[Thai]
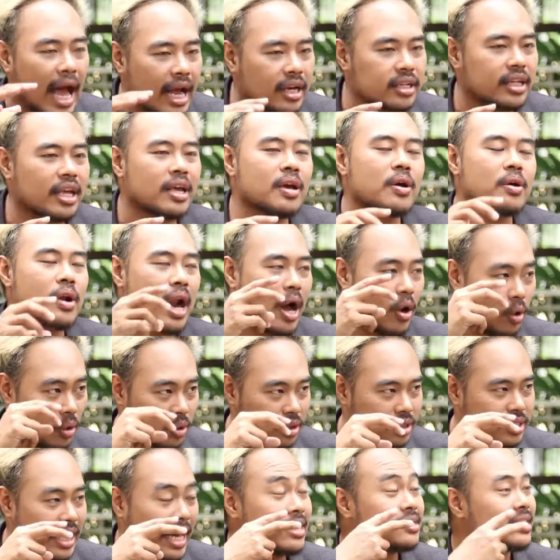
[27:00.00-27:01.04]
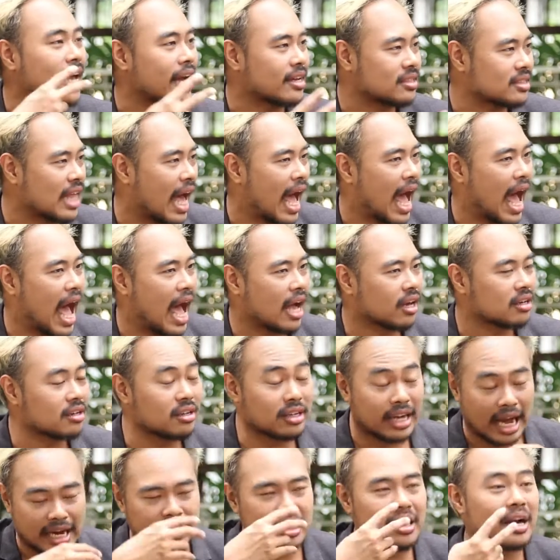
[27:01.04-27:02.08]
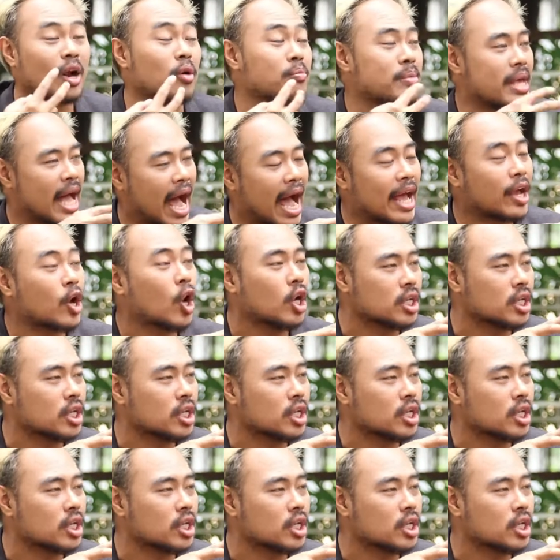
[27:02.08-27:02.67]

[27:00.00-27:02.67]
การที่เราใช้สายตาคือการที่เรามี eye